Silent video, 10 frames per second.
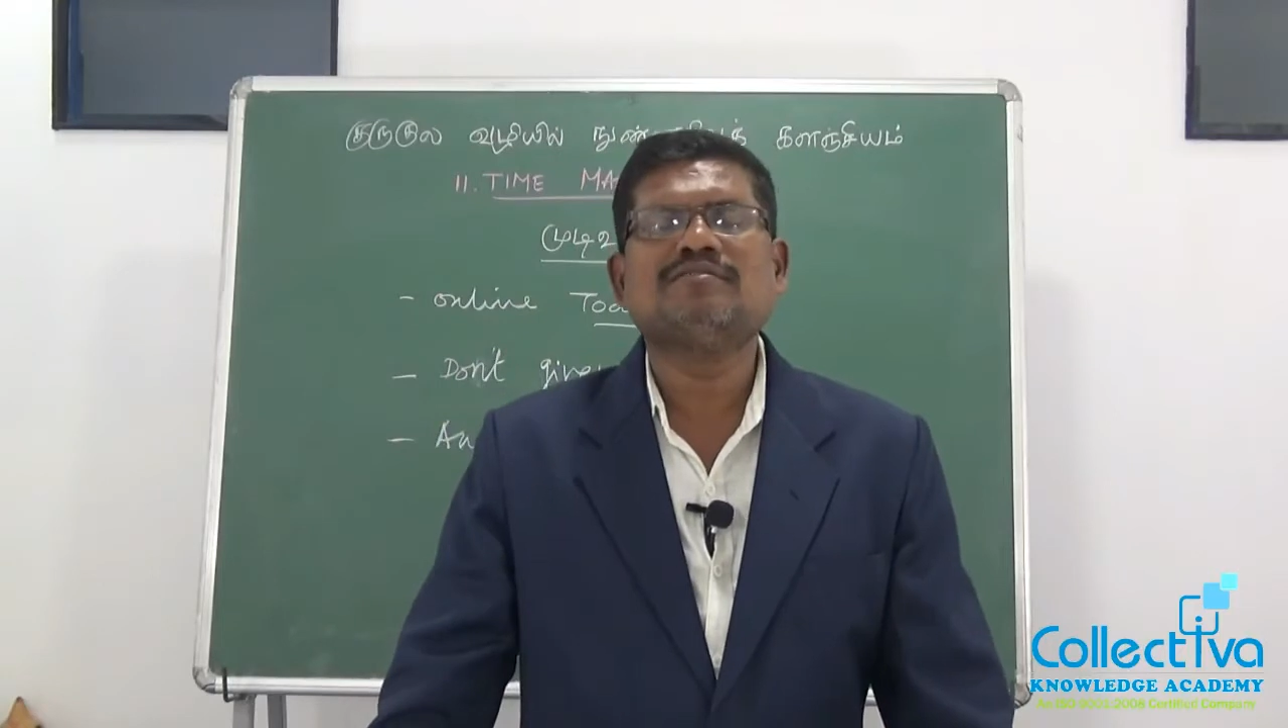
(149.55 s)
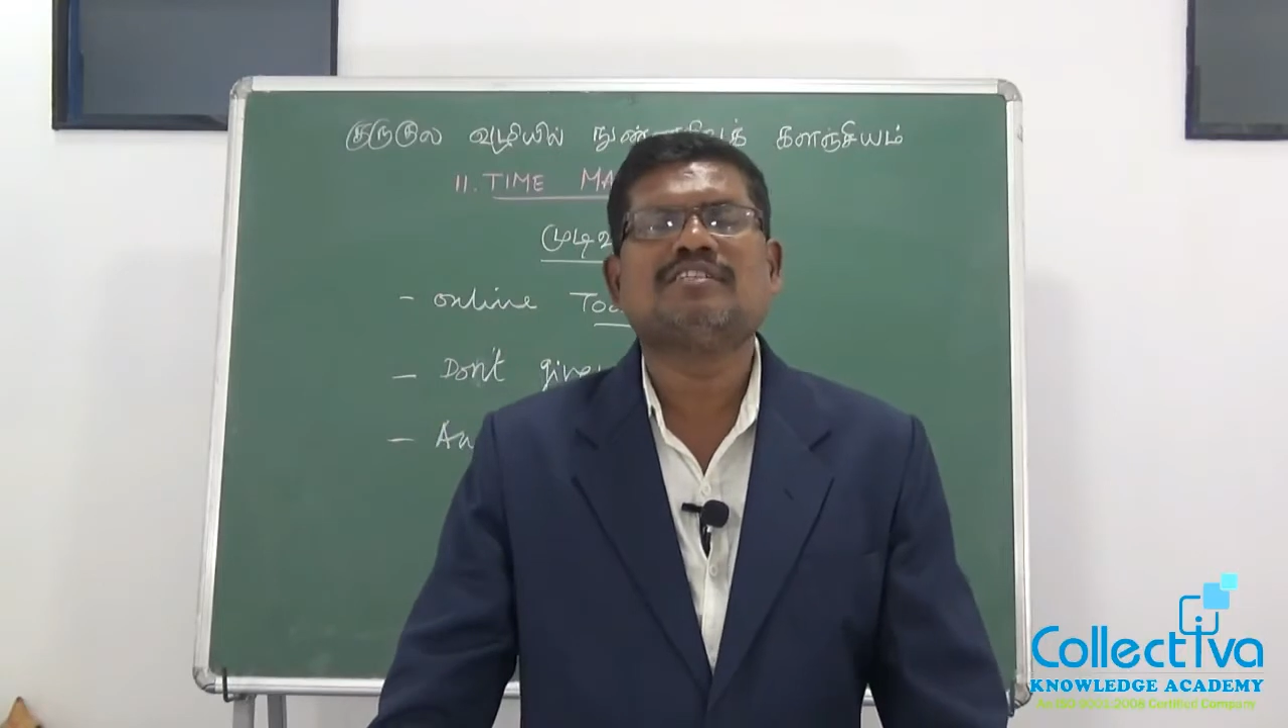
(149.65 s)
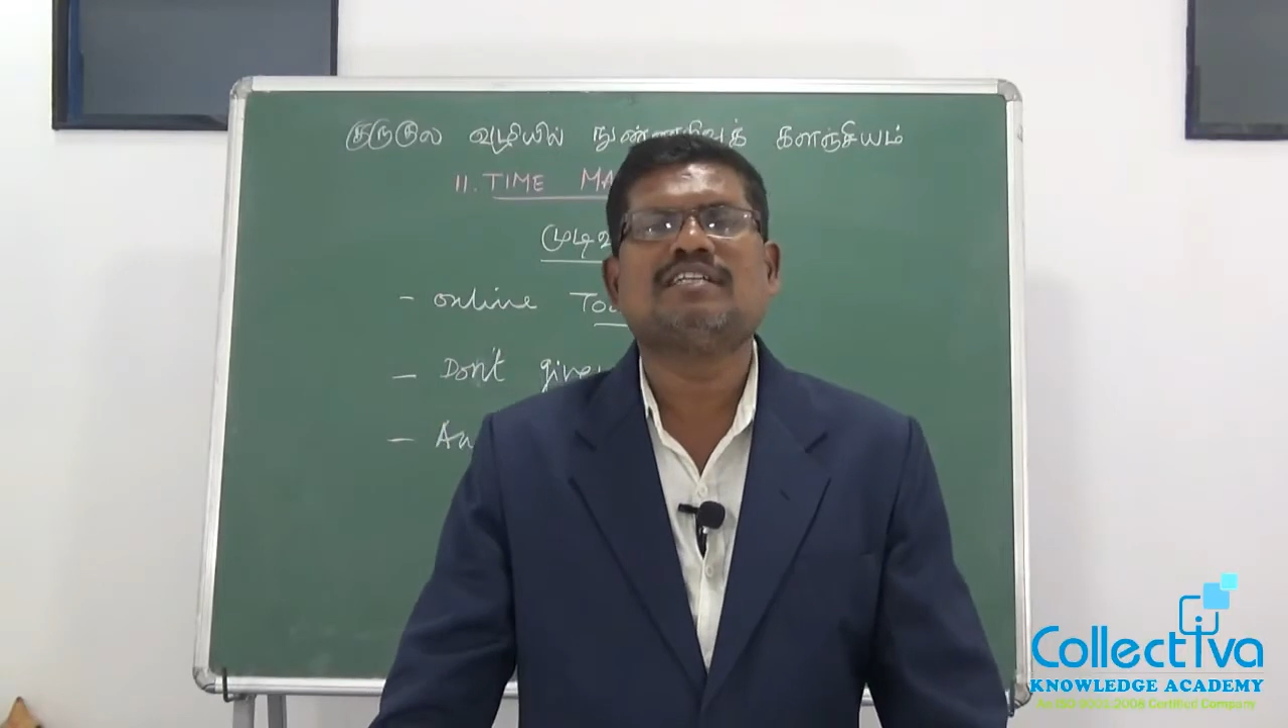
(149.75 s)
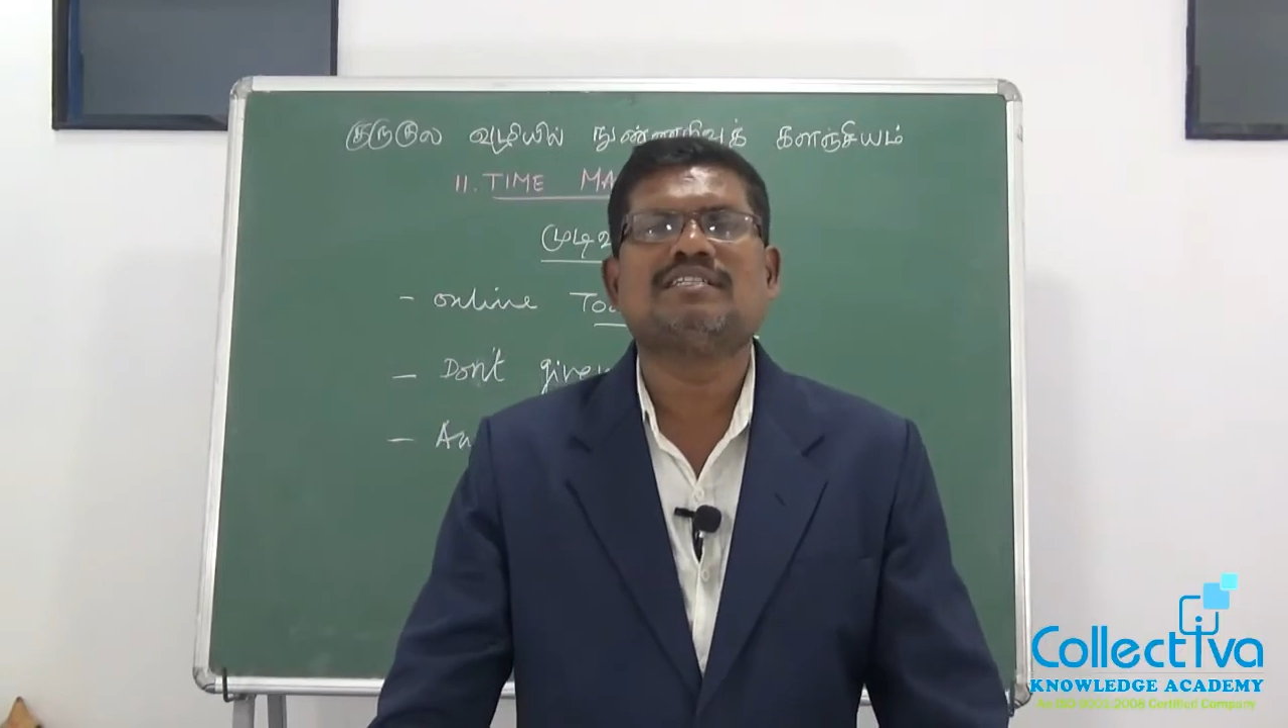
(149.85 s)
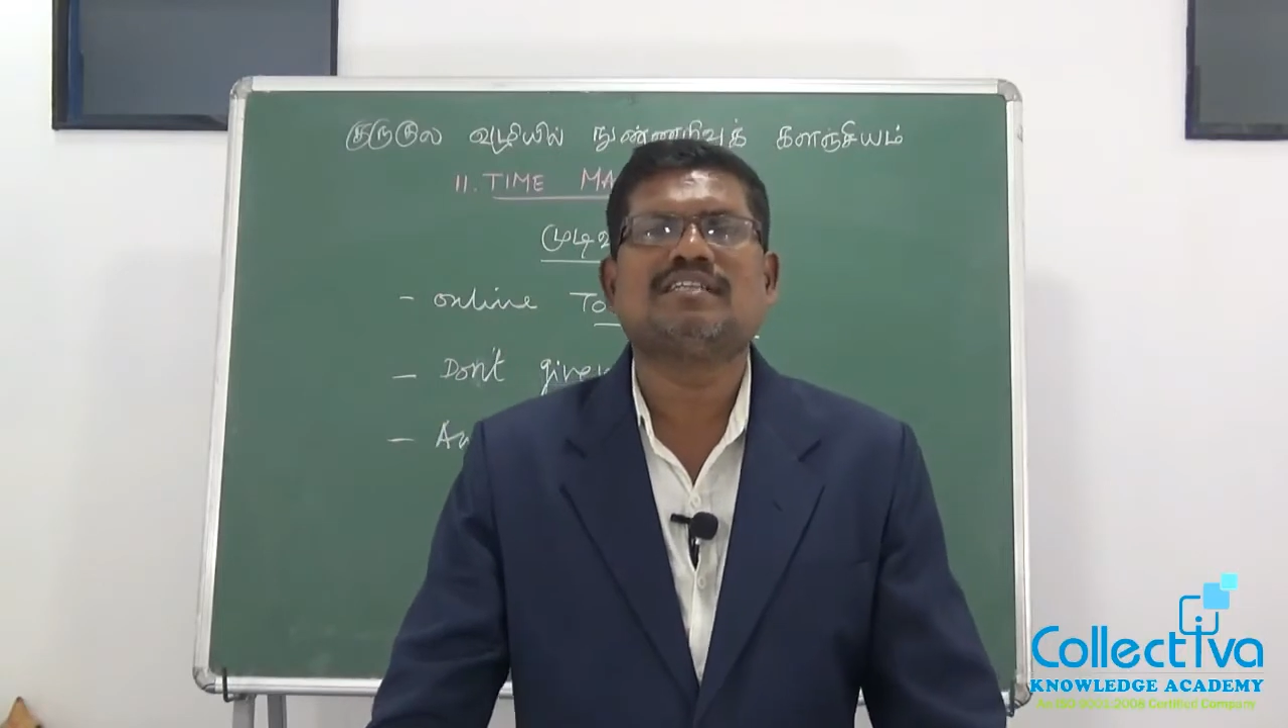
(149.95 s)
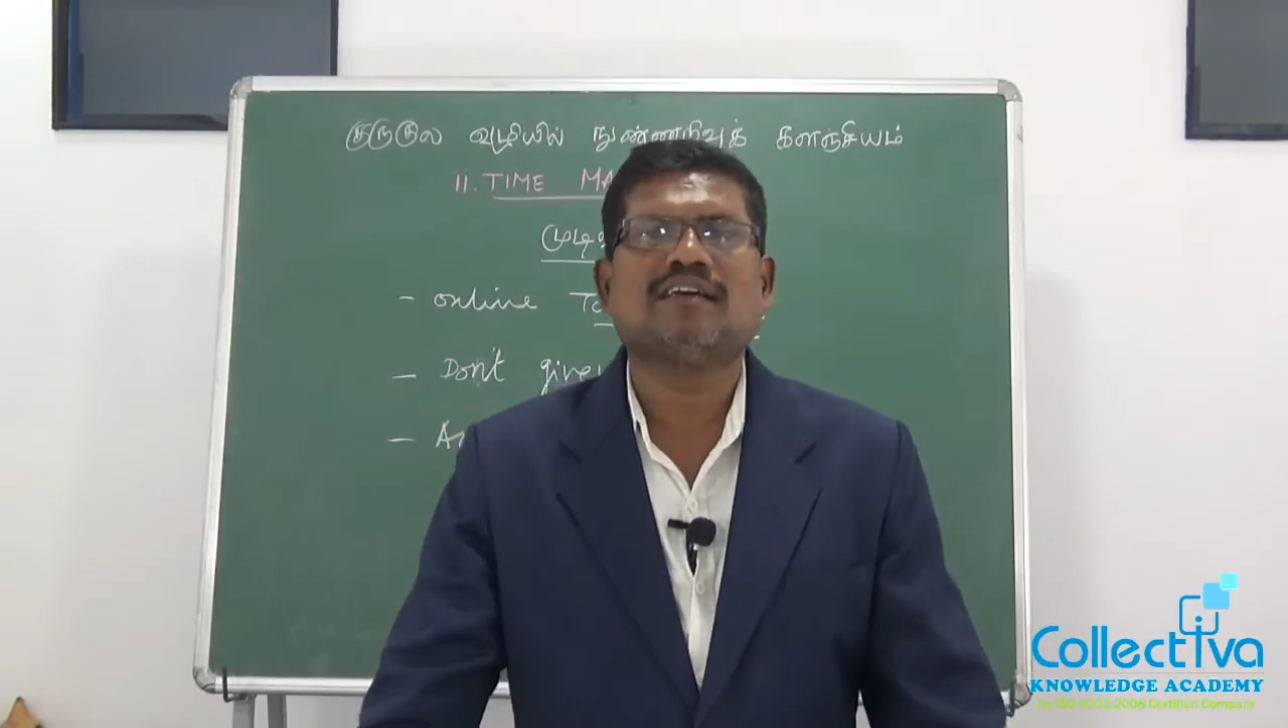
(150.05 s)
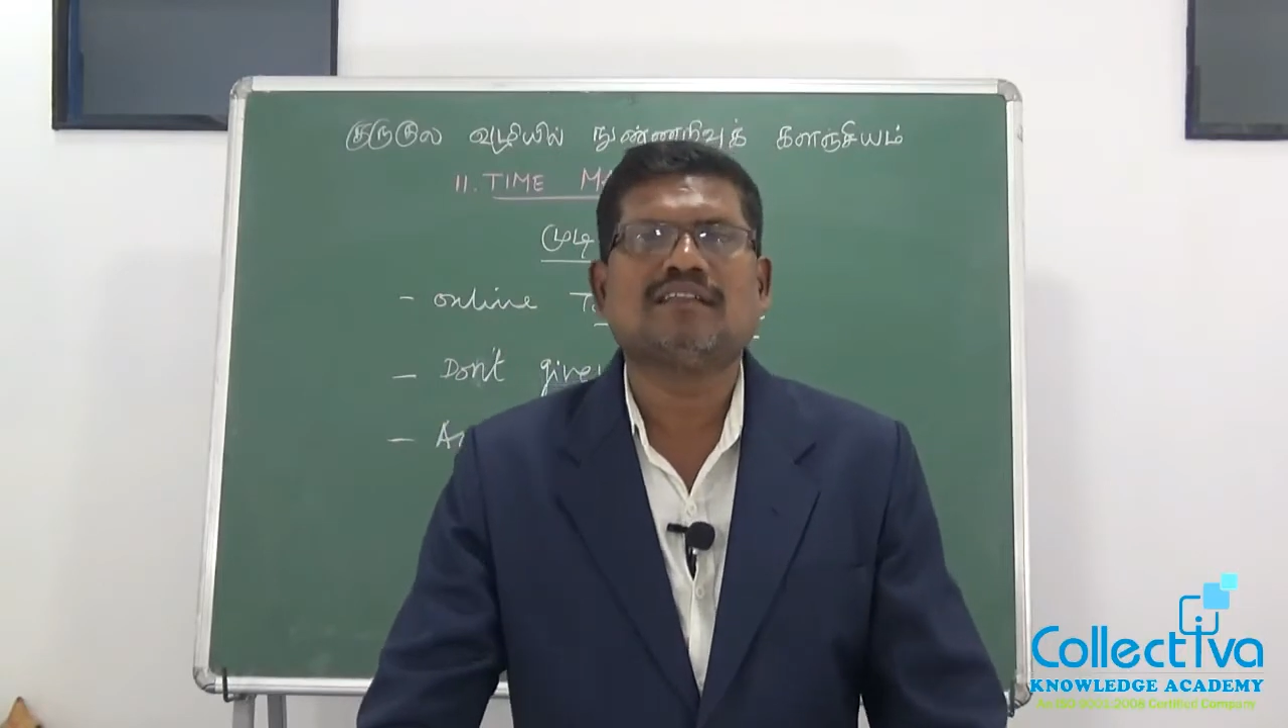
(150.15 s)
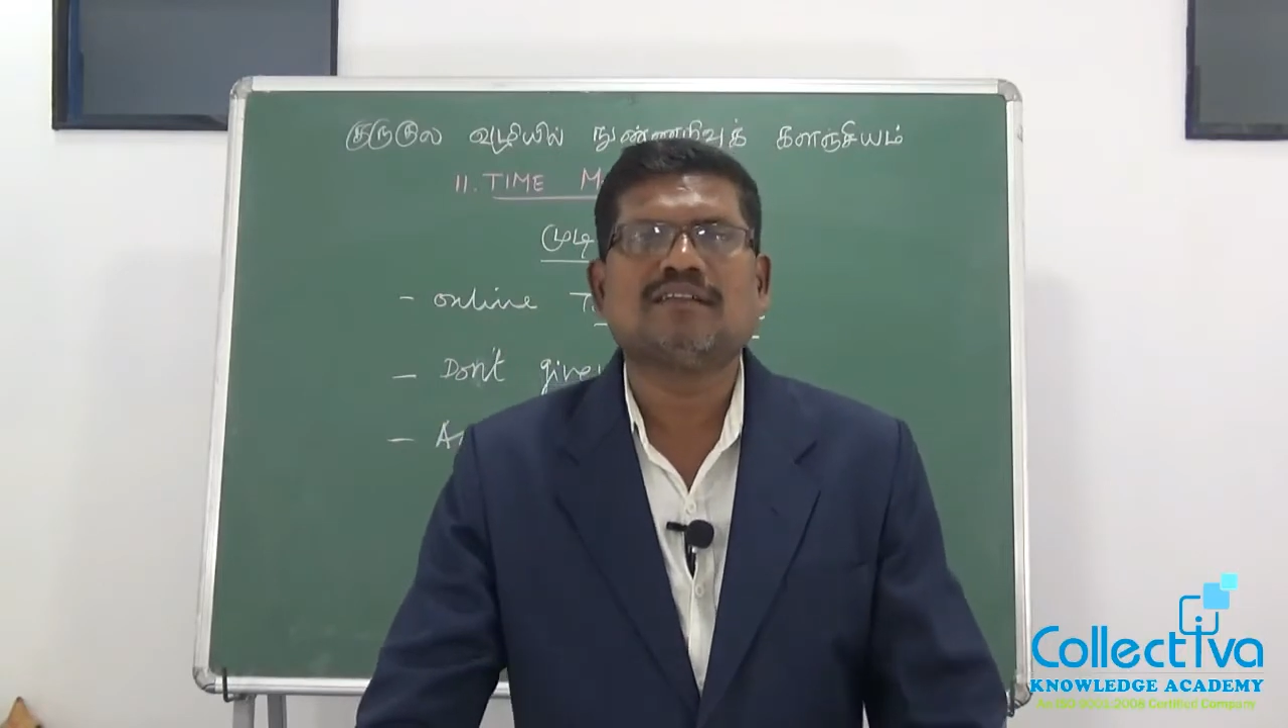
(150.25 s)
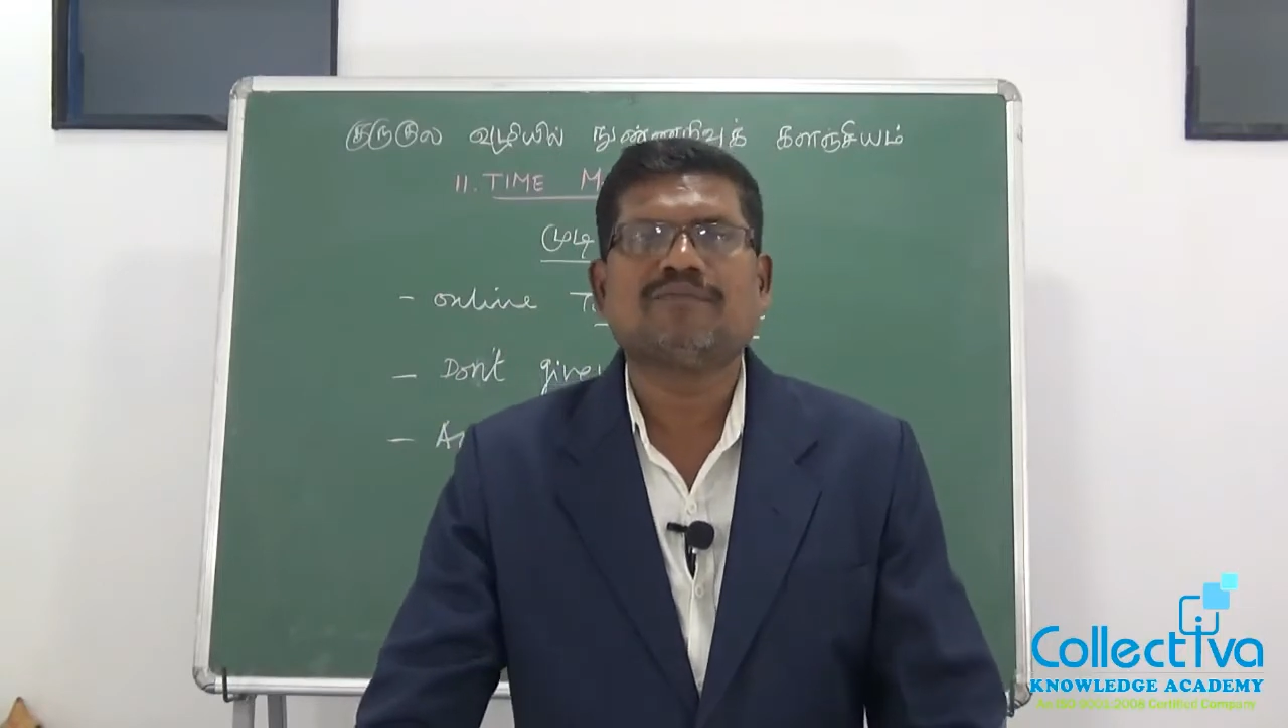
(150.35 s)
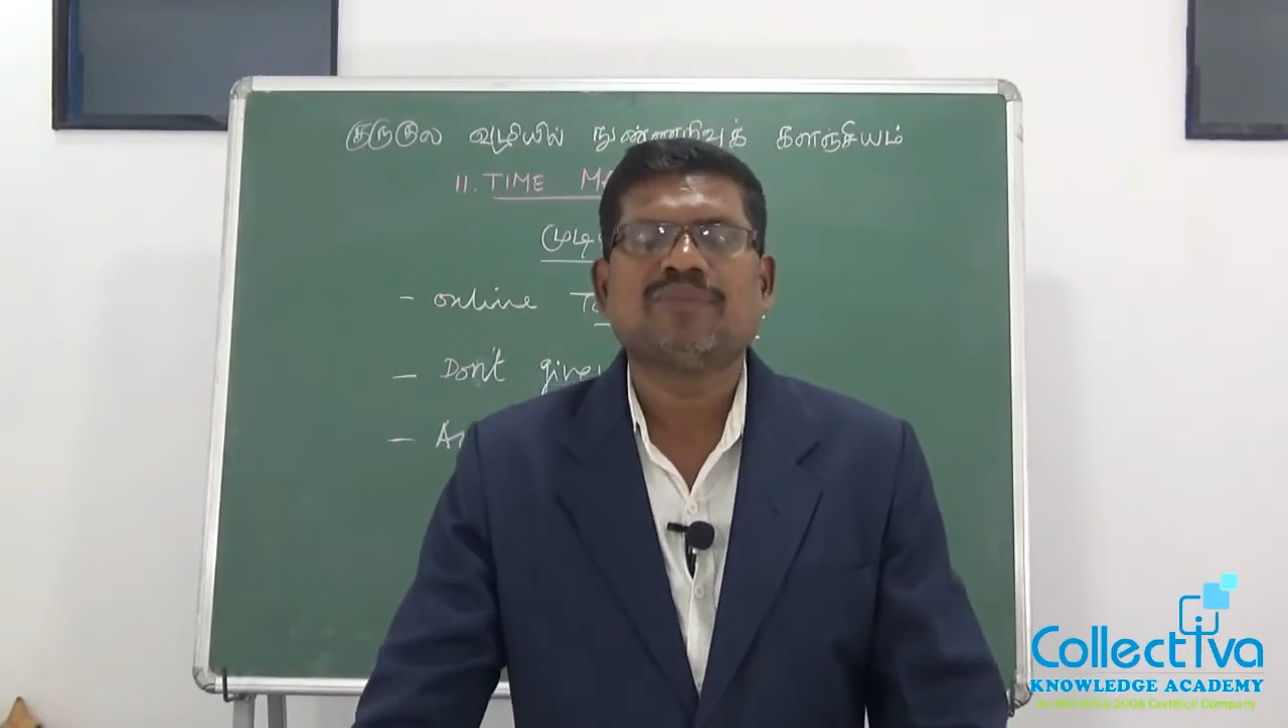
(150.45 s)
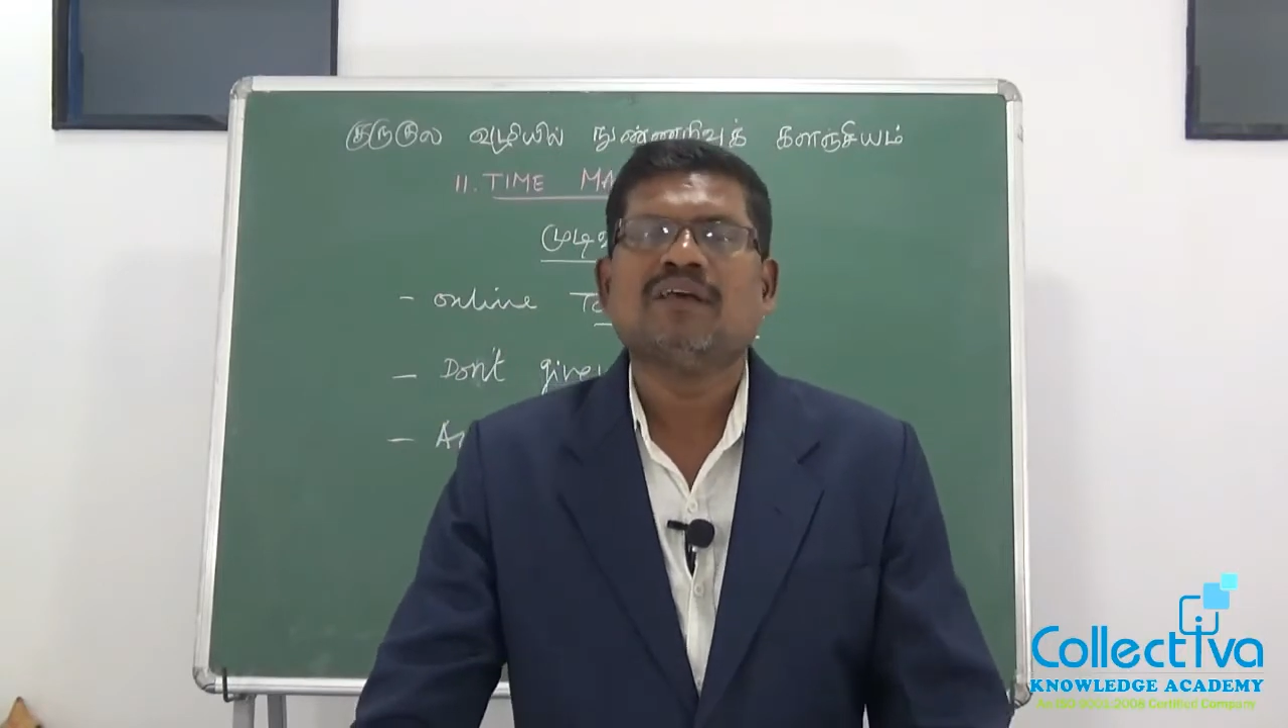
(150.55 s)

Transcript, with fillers: விஷயம் நினச்சிக்காதீங்க